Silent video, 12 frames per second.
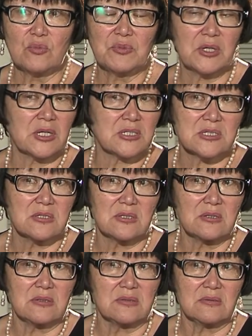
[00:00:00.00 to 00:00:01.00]
Мне кажется,
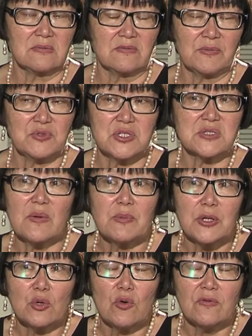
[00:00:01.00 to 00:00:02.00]
это вообще
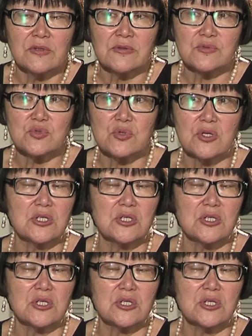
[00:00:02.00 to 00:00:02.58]
сфабриковано все.